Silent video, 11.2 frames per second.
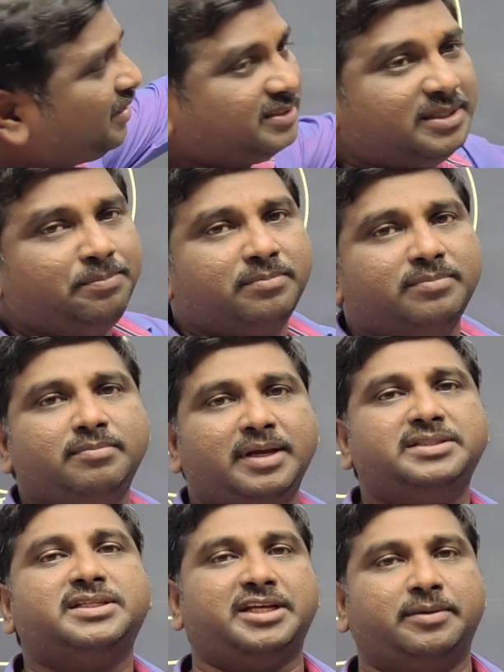పార్ట్ ఈస్ ద
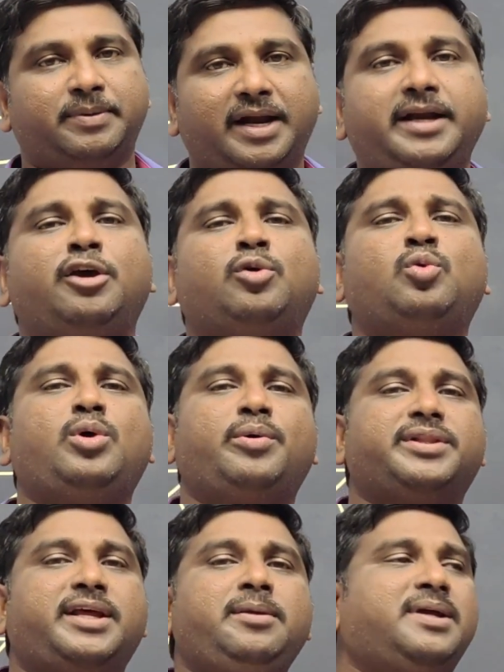మేజర్ సెగ్మెంట్ అంటే ఎక్కువగా
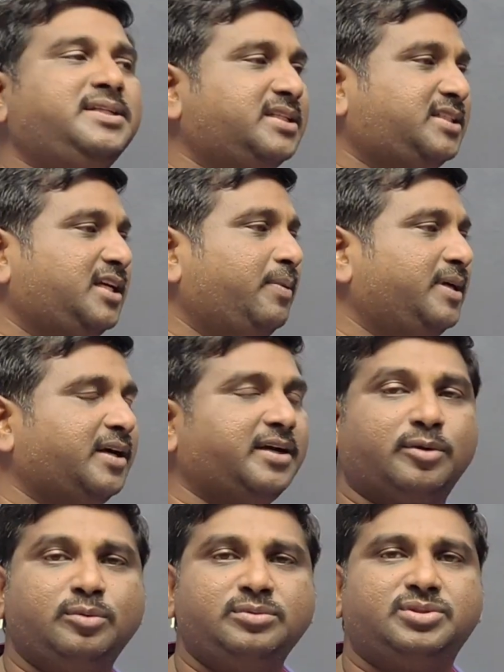ఉన్నదాన్ని మేజర్ సెగ్మెంట్
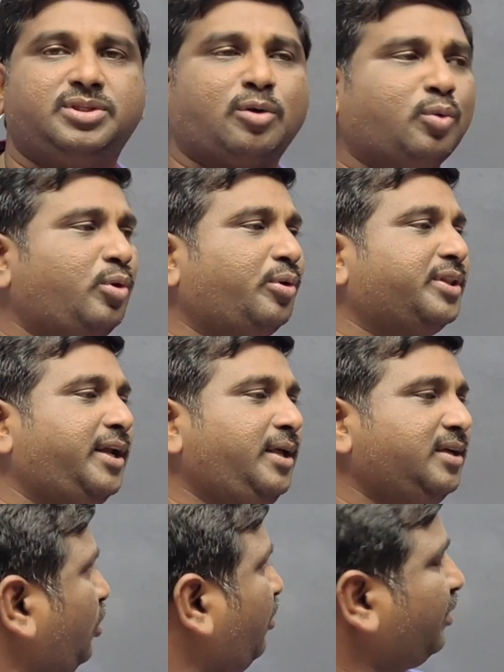అంటారు తక్కువగా ఉన్నదాన్ని
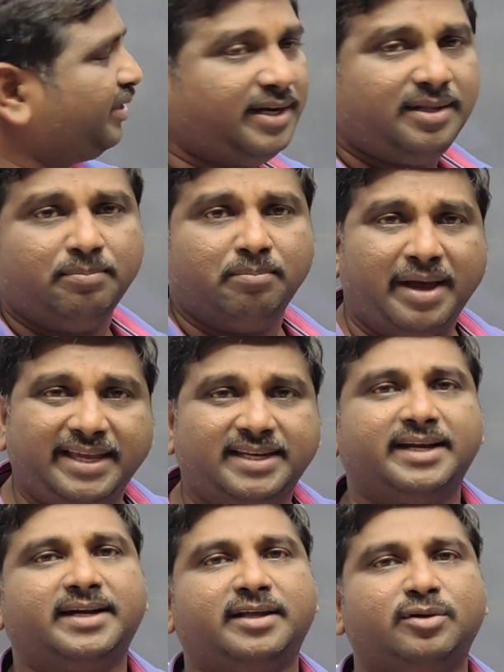ఎక్కువగా ఉన్నదాన్ని
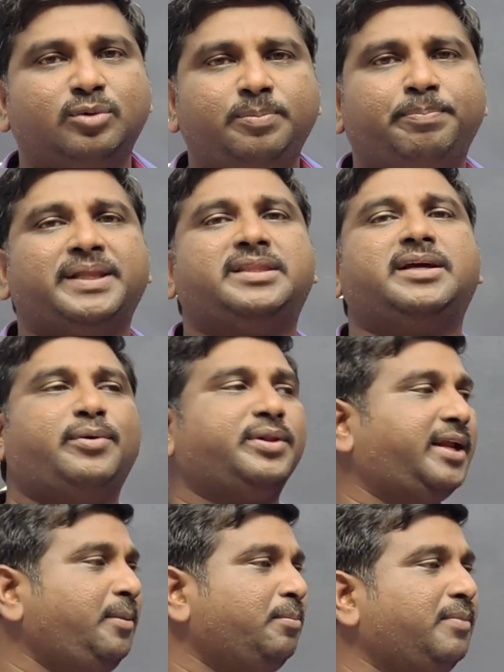మైనర్ అంటారు పెద్దగా
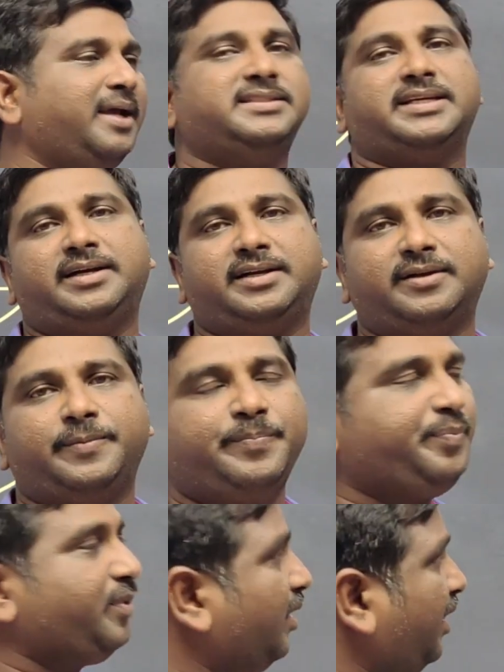ఉన్నదాన్ని మేజర్ అంటారు
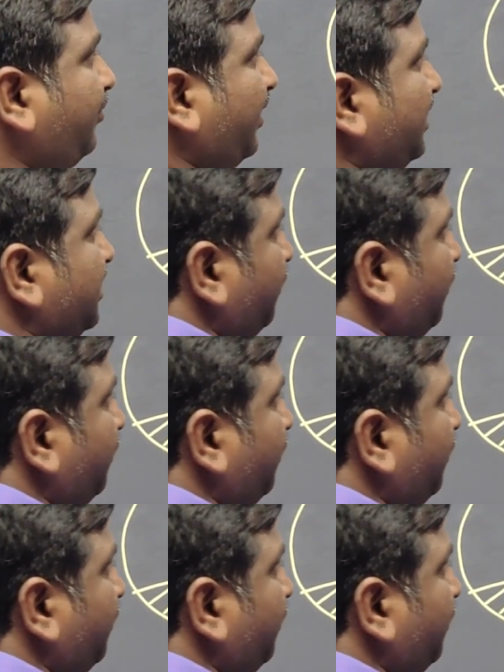అంటే ఫర్